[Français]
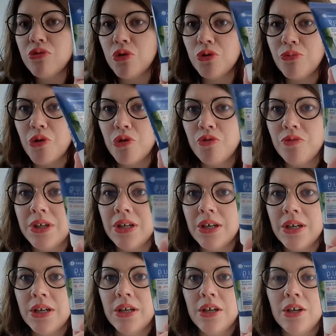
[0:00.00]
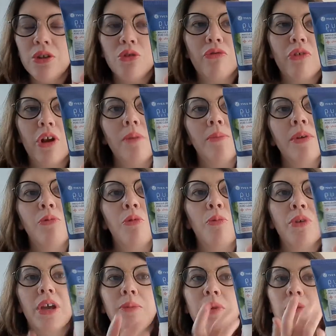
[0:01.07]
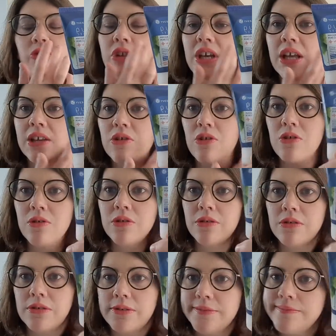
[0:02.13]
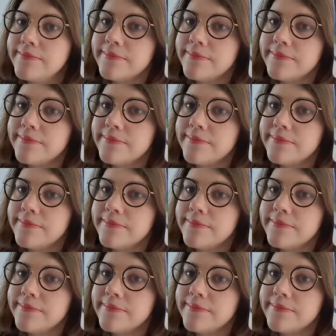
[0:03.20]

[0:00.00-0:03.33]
trop de produits. Donc voilà, mes bons périmés depuis 4 ans,